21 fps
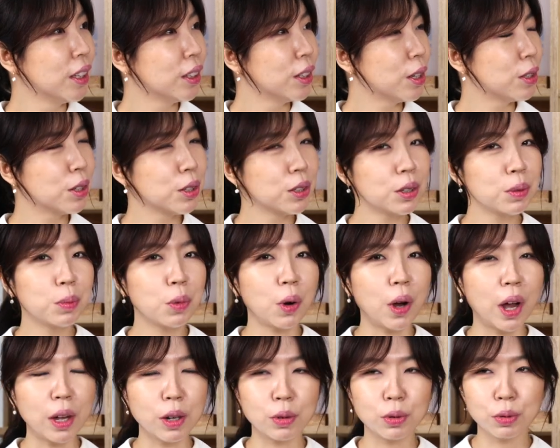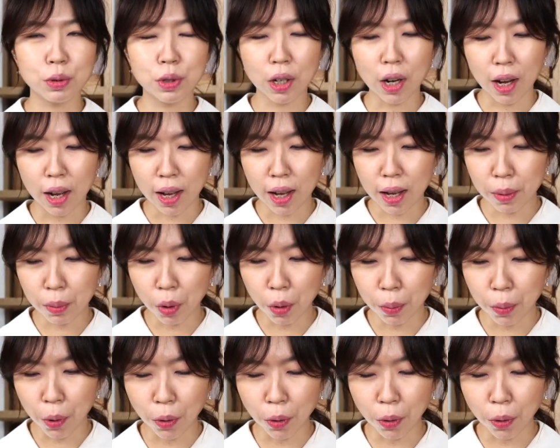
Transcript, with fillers: 내지는 뭐 아이고 우리가 뭐